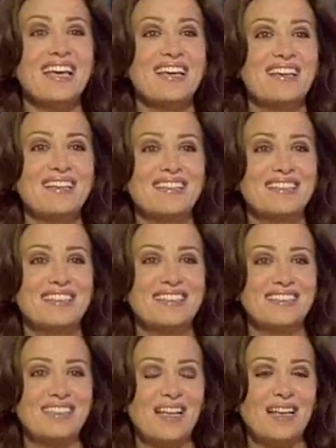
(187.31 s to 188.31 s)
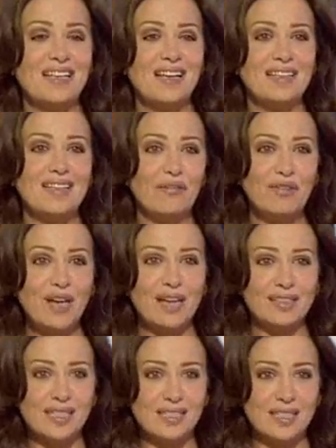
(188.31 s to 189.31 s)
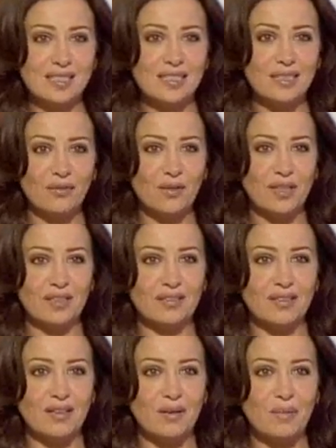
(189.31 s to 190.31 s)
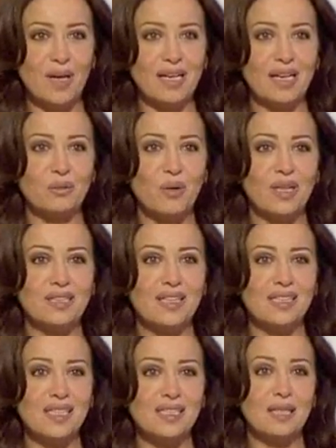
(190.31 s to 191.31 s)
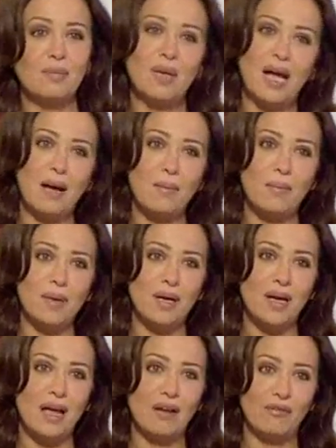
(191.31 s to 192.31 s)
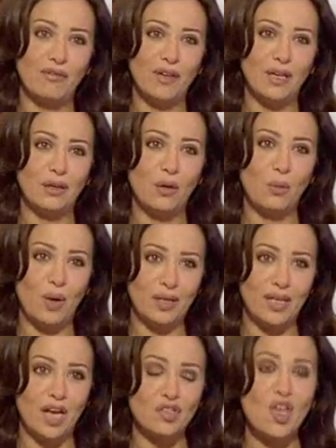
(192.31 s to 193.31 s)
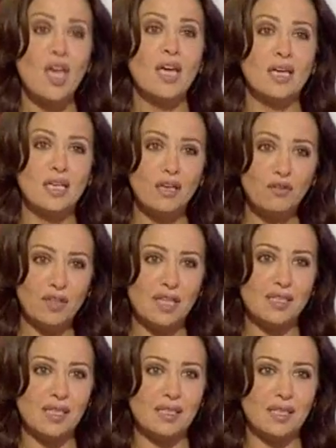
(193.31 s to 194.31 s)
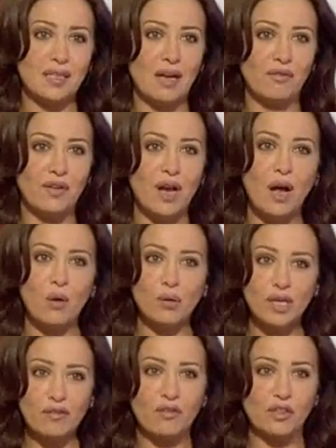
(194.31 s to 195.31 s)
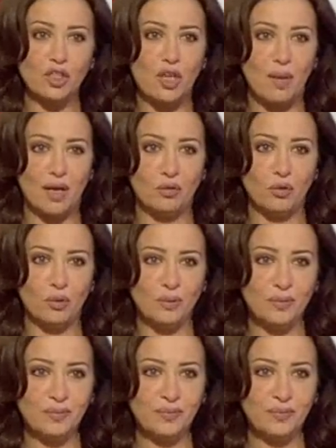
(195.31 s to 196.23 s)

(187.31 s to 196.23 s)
الفرقه تاسست فرقه بلاك اند وايت تاسست بالعام 2011 مزبوط. كيف تاسست هالفرقه وكيف اجتمعتوا؟